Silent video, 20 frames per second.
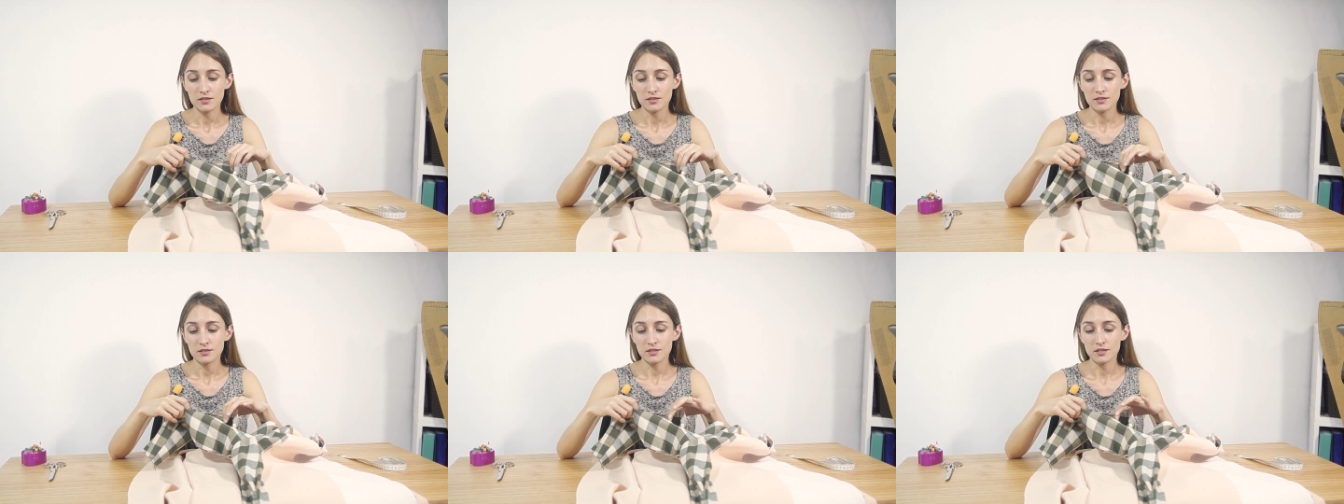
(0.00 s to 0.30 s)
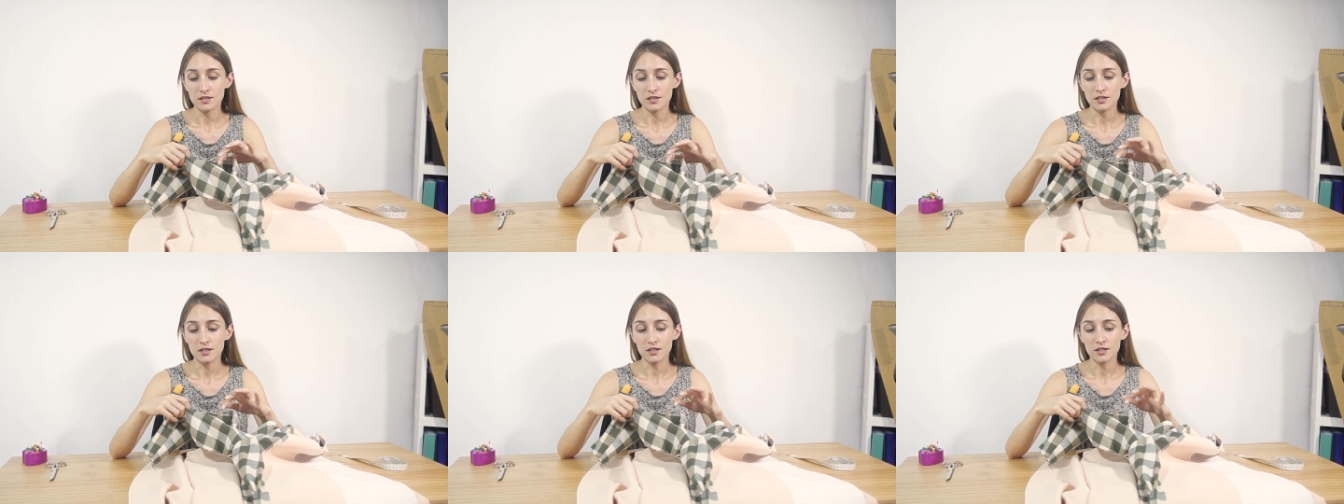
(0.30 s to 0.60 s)

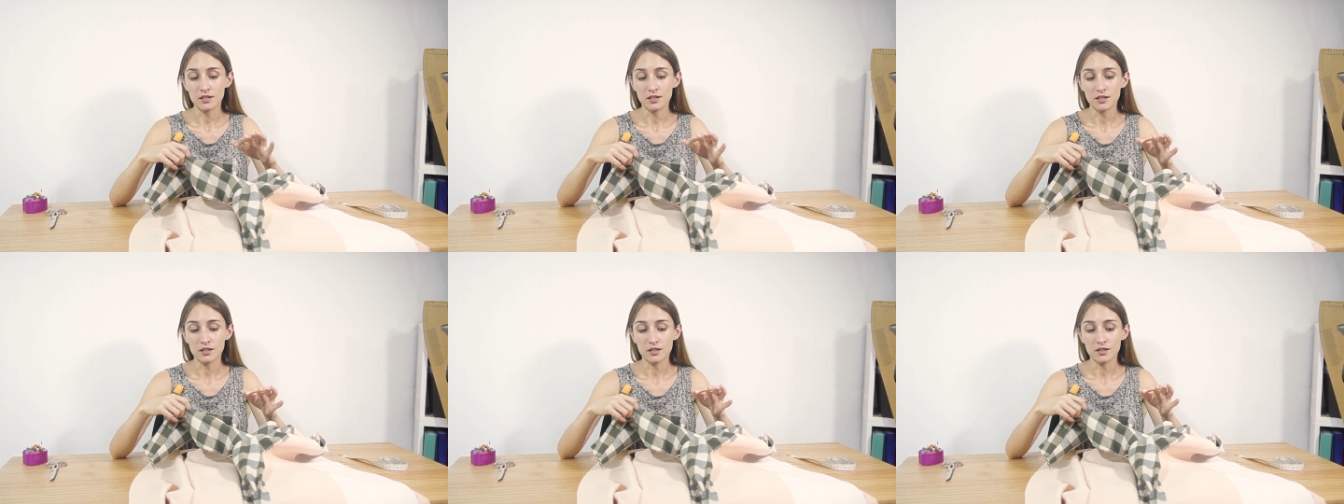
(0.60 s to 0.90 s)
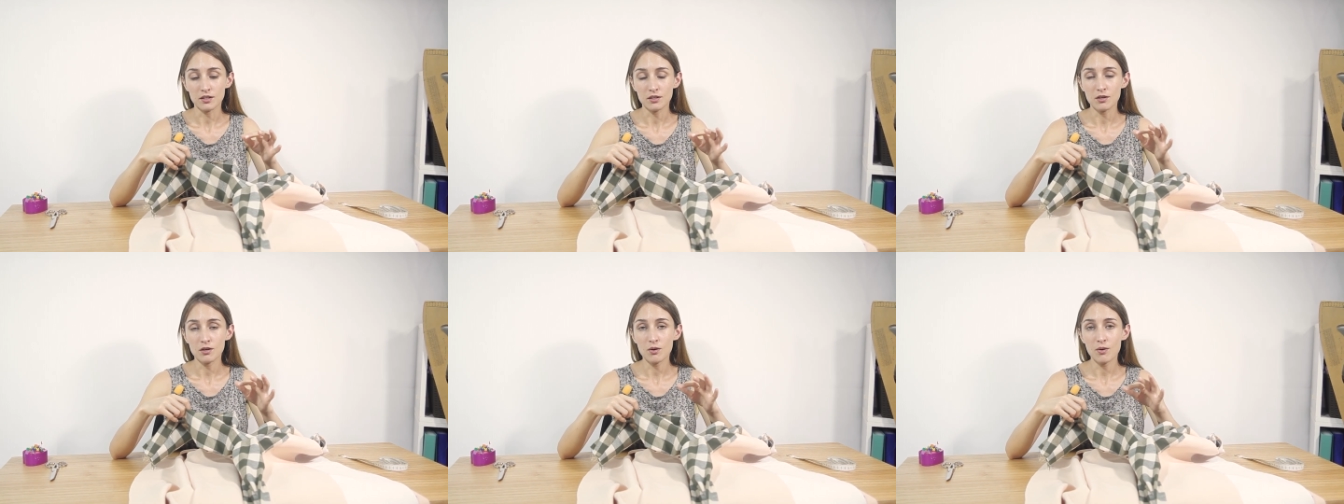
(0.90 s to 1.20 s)
Si
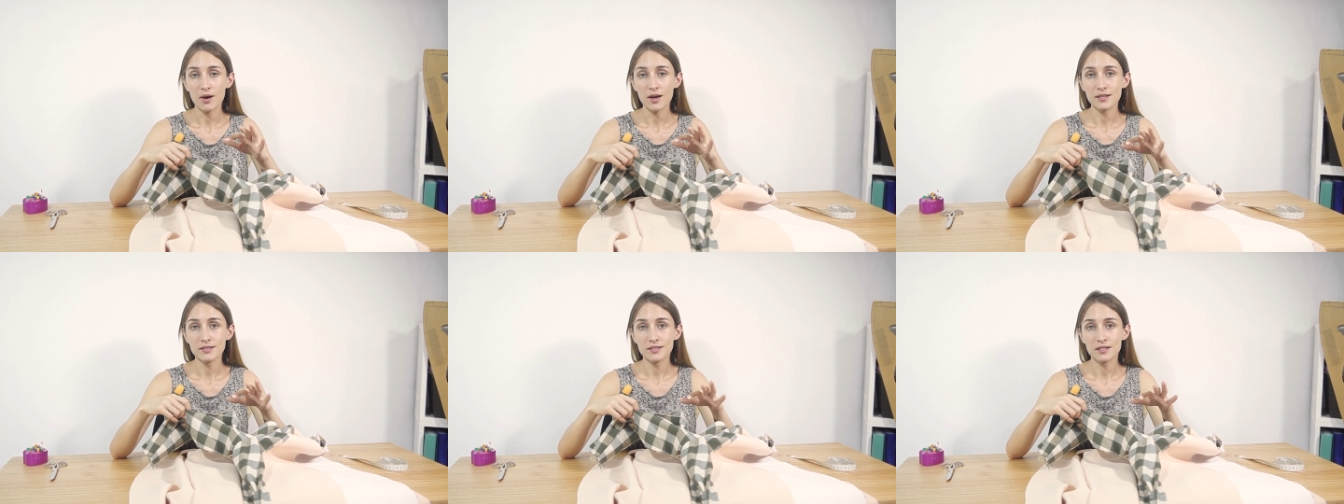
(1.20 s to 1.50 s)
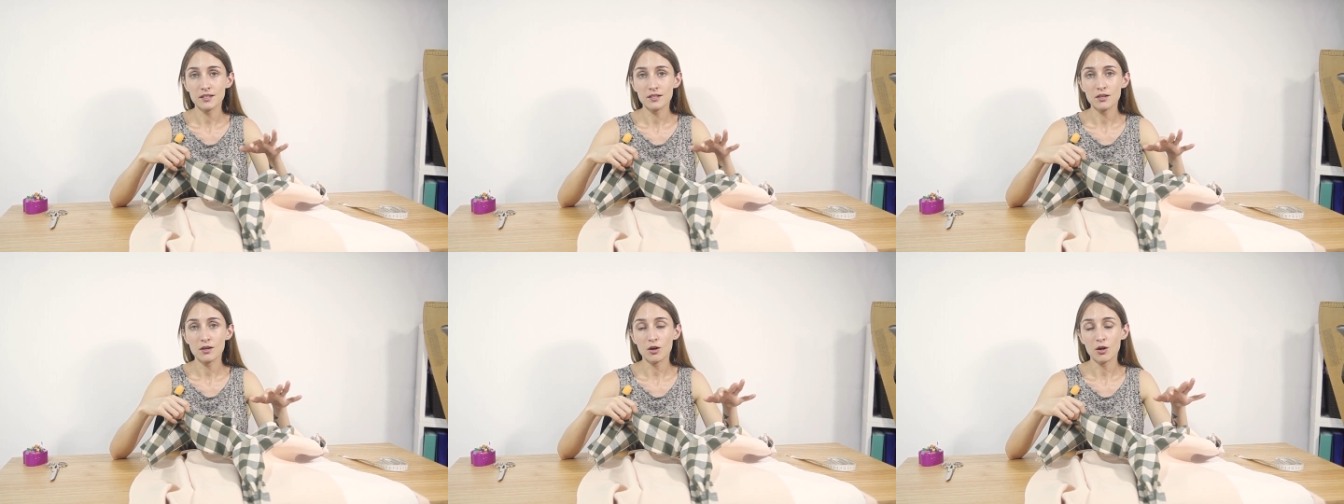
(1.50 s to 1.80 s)
no lo
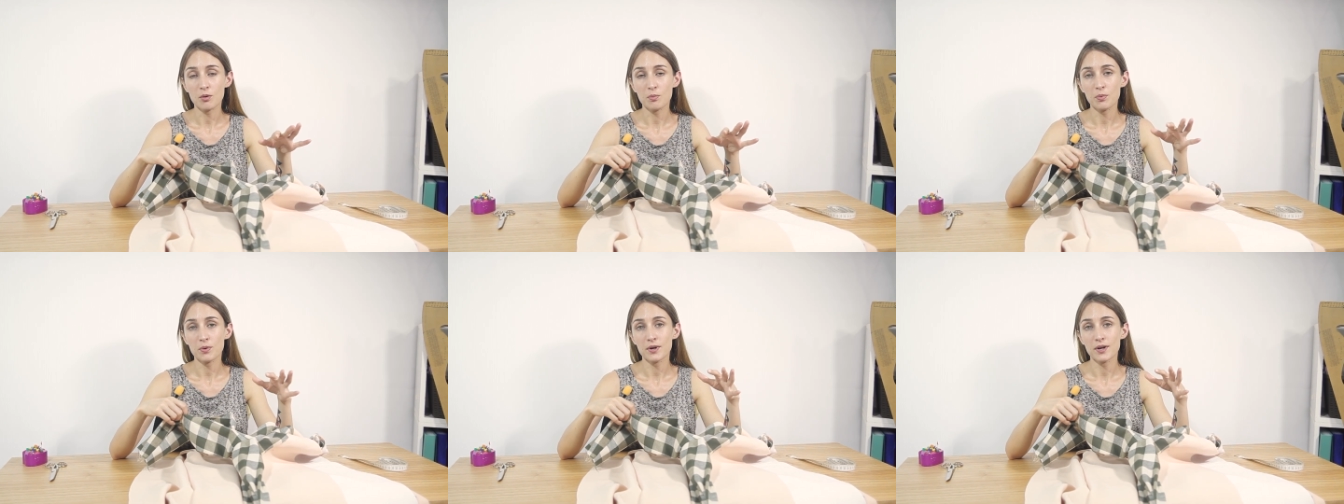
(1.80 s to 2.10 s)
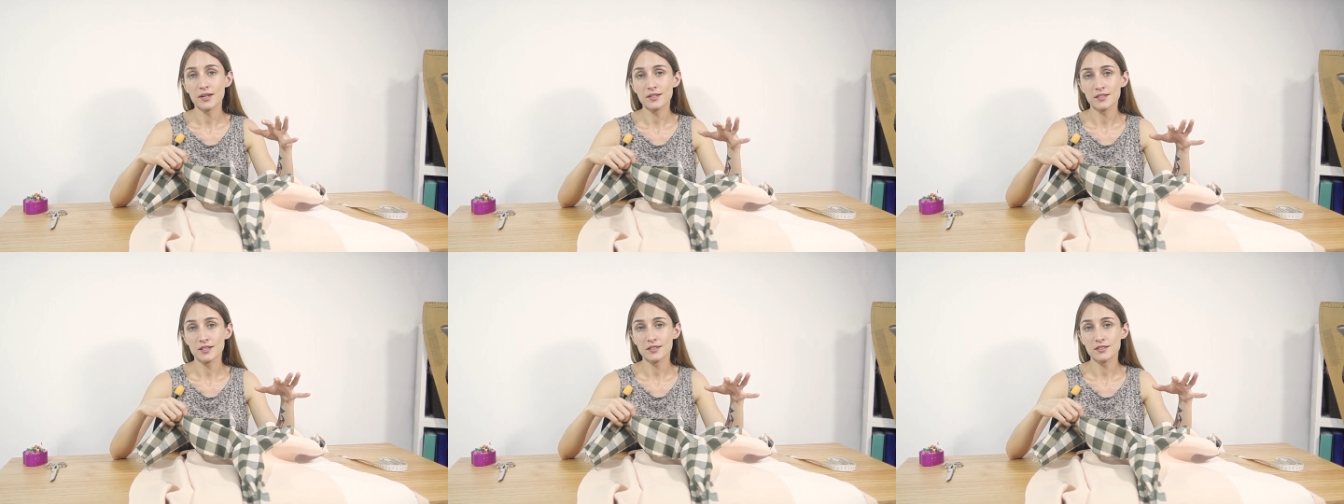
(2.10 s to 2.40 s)
hacen, lo que pueden
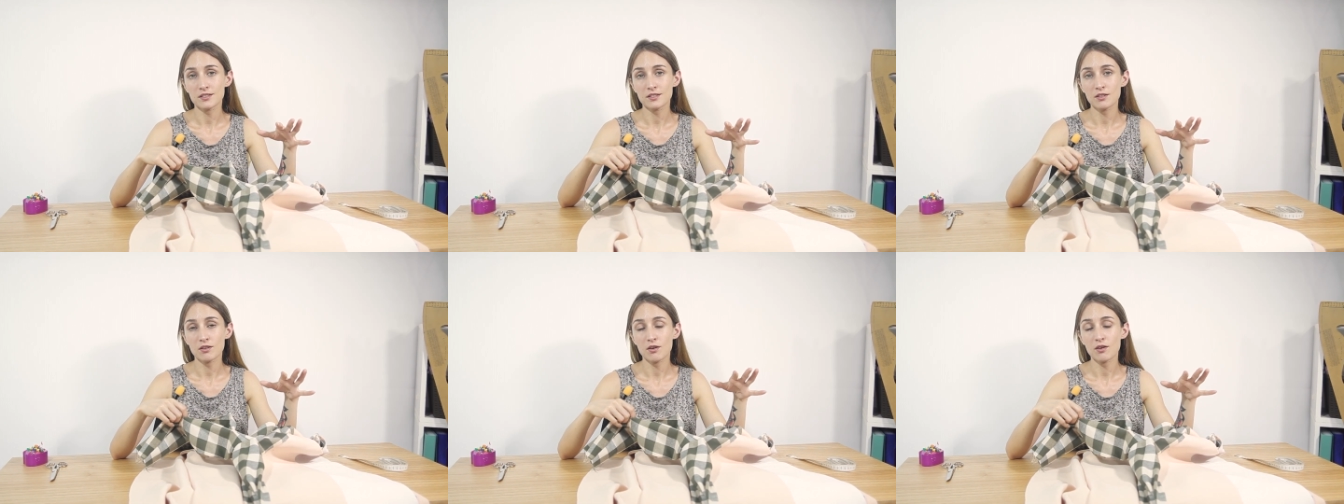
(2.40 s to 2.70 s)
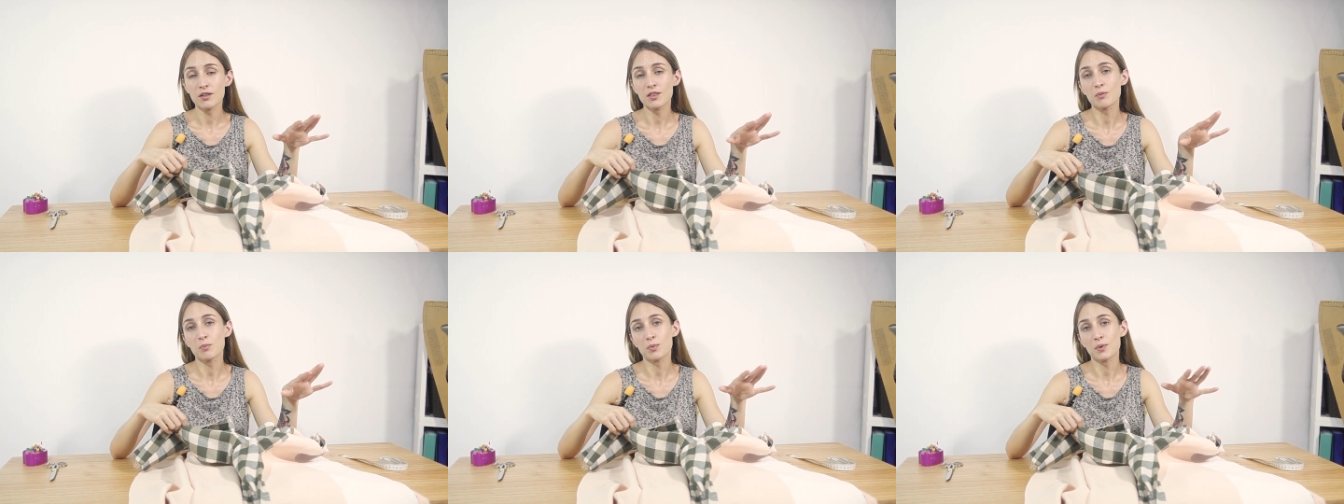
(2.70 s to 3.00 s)
hacer si no
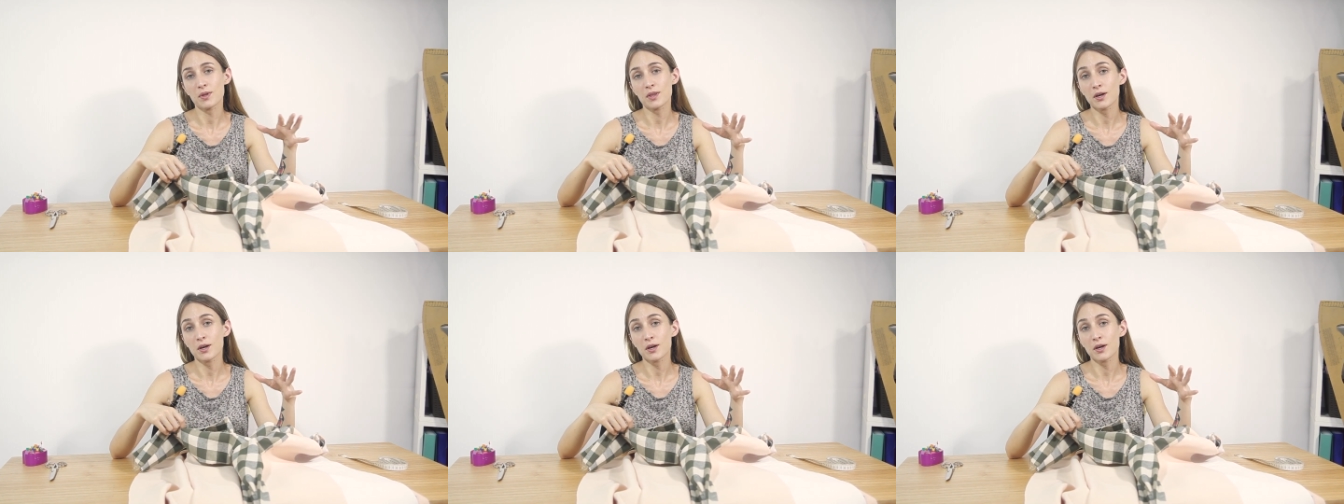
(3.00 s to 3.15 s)
es después